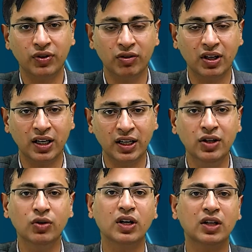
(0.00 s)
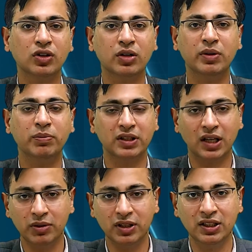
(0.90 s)
फीवर नहीं होगा तो हमें
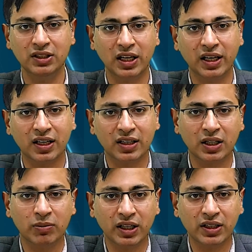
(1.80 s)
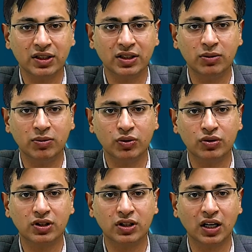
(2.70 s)
पता भी नहीं चलेगा कि हमारे शरीर में
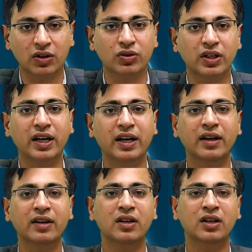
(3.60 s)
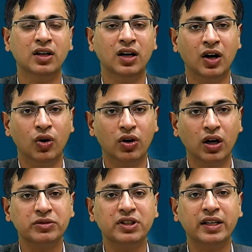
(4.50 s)
कुछ कीटाणु गया है और
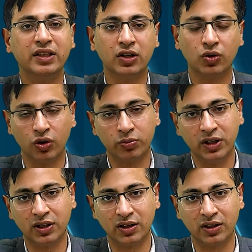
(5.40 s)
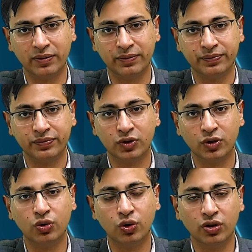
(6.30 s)
हम शायद इग्नोर भी कर दें
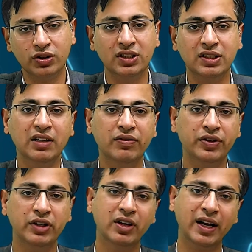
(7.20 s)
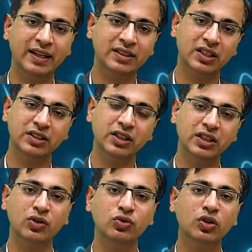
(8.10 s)
तो दोनों चीज़ें हैं फीवर एज सच
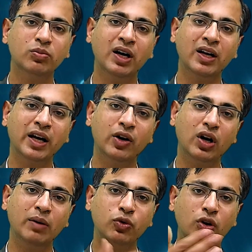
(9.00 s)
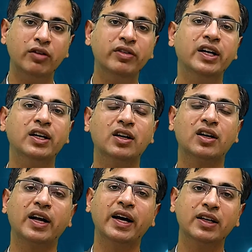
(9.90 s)
कीटाणु को मार रहा है और आपको अवेयर कर
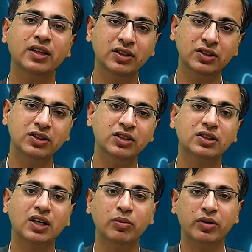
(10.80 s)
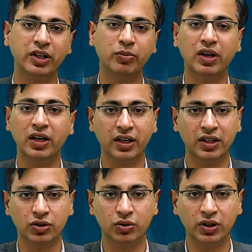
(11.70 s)
रहा है कि इस चीज़ का ट्रीटमेंट
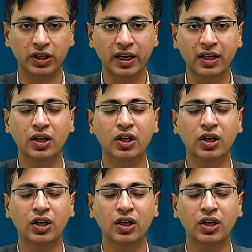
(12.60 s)
लेना ज़रूरी है